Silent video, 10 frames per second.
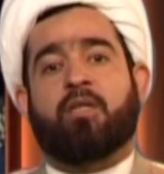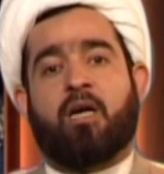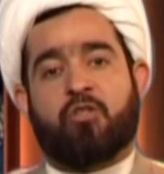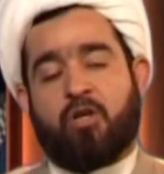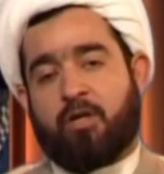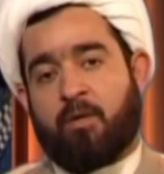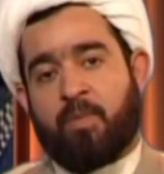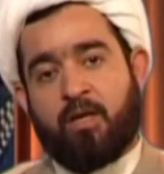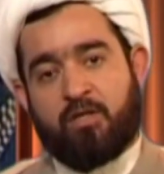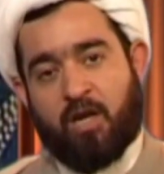عشر
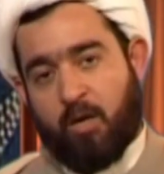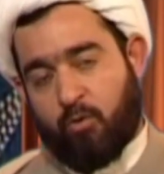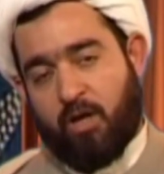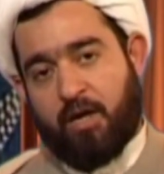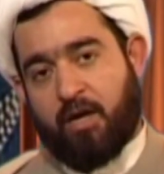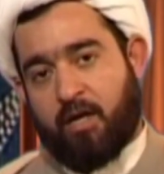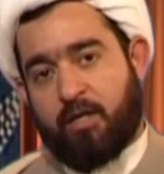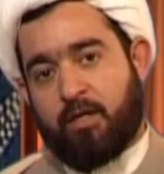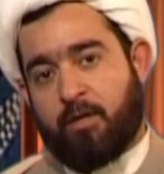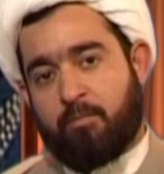سلام الله
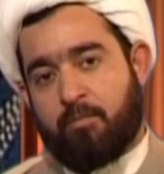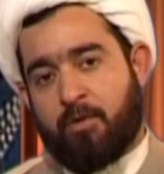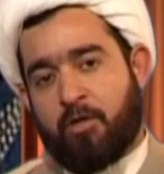عليهم